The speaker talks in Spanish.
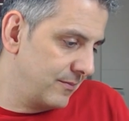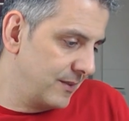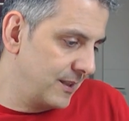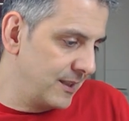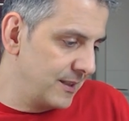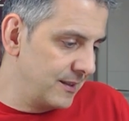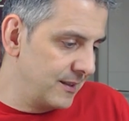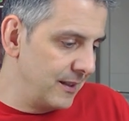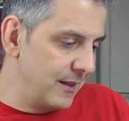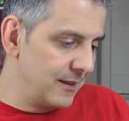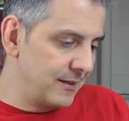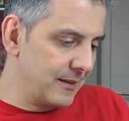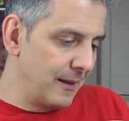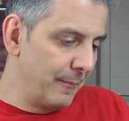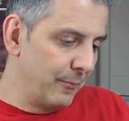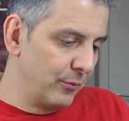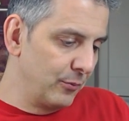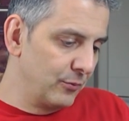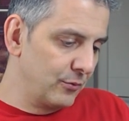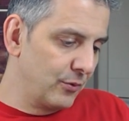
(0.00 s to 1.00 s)
este está a
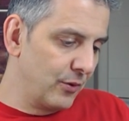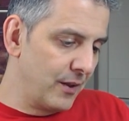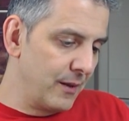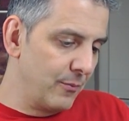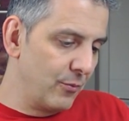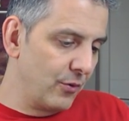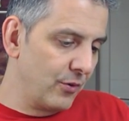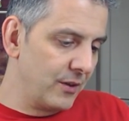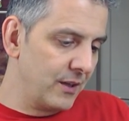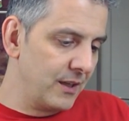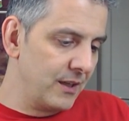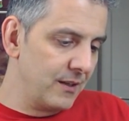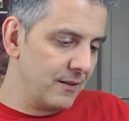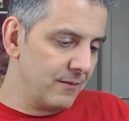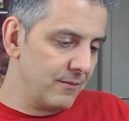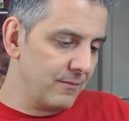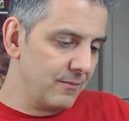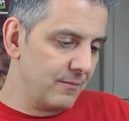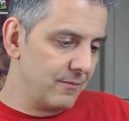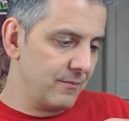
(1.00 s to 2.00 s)
punto de morir.
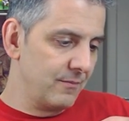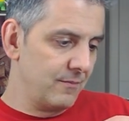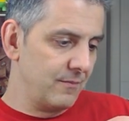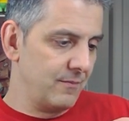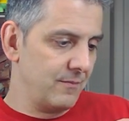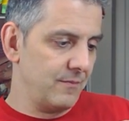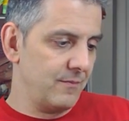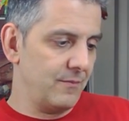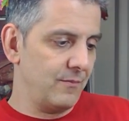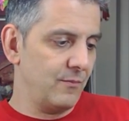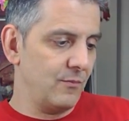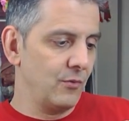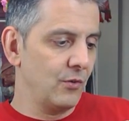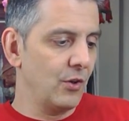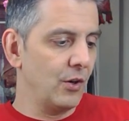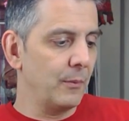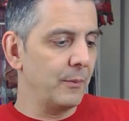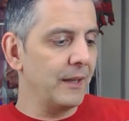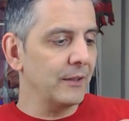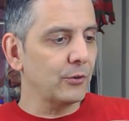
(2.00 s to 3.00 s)
No
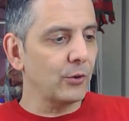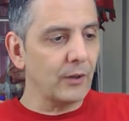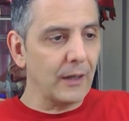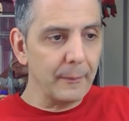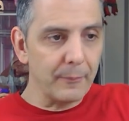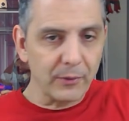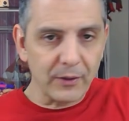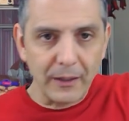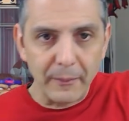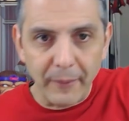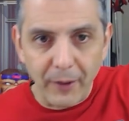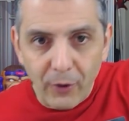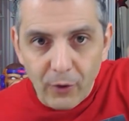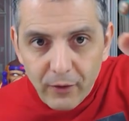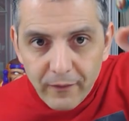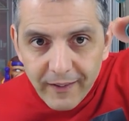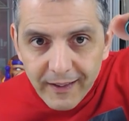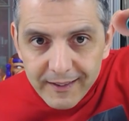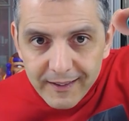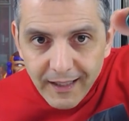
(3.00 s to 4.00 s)
lo voy a tocar porque el
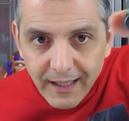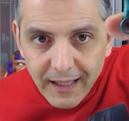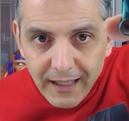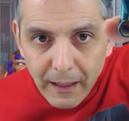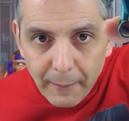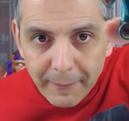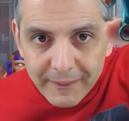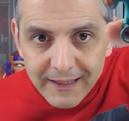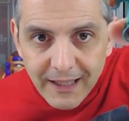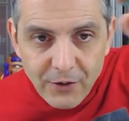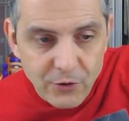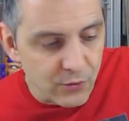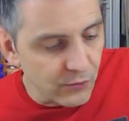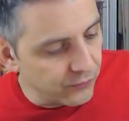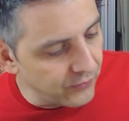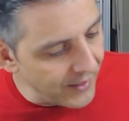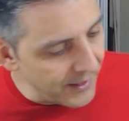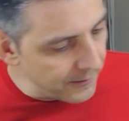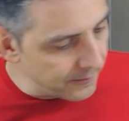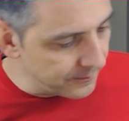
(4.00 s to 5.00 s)
Bijorden tiene ahí la pata
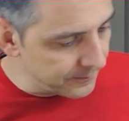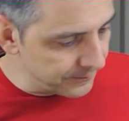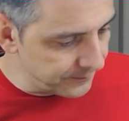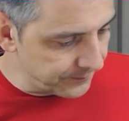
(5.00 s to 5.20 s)
chufla.